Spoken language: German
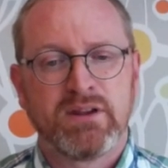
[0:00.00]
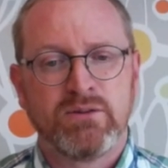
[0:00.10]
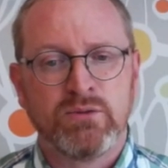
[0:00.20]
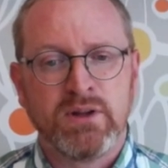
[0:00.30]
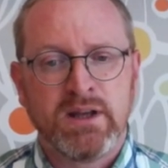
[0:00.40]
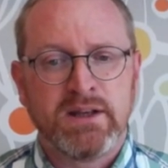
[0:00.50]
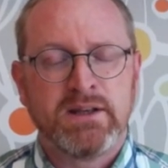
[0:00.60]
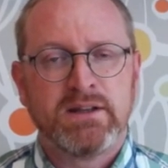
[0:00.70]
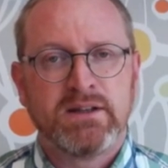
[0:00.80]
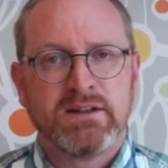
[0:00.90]
Nun,
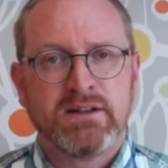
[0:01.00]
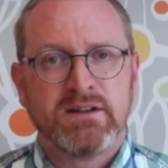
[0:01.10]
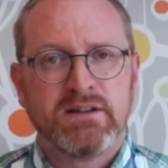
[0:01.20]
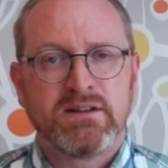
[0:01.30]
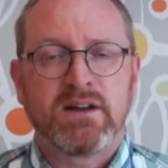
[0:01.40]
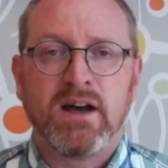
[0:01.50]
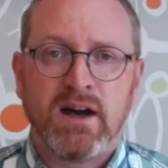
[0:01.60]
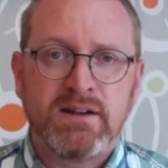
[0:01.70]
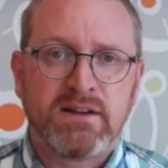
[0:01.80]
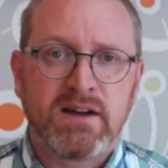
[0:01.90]

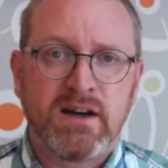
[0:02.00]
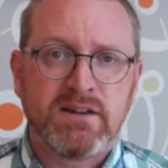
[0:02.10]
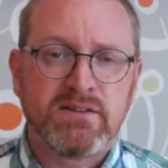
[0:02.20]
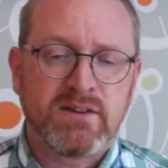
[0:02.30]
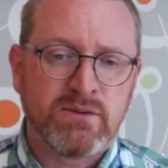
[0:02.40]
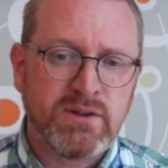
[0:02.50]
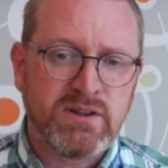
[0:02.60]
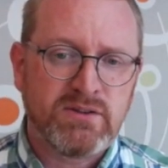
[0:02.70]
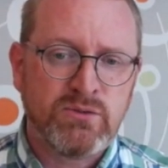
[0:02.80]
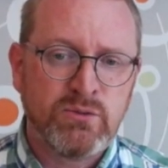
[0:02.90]
Dreieinigkeit ist ja nun
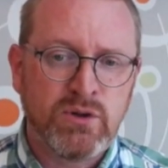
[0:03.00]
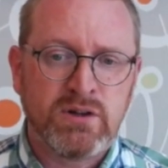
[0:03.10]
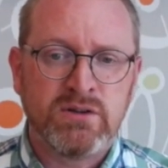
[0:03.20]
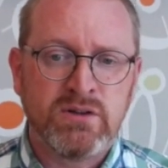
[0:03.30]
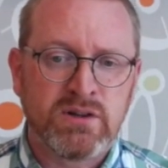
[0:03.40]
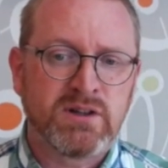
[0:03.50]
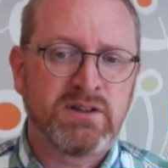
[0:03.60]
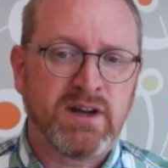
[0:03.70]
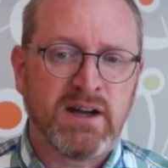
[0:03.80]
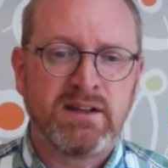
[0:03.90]
nicht nur
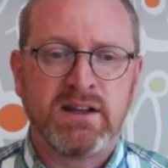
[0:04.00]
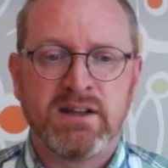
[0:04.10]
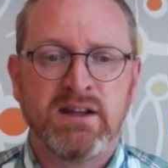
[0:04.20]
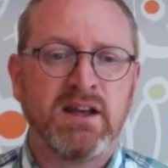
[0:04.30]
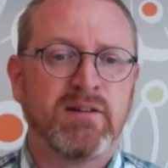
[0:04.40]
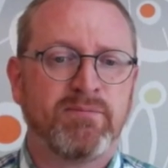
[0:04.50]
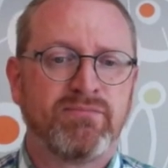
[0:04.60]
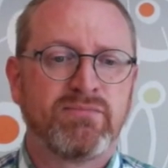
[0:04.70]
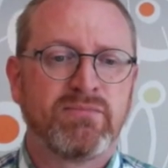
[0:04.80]
irgendeine Idee,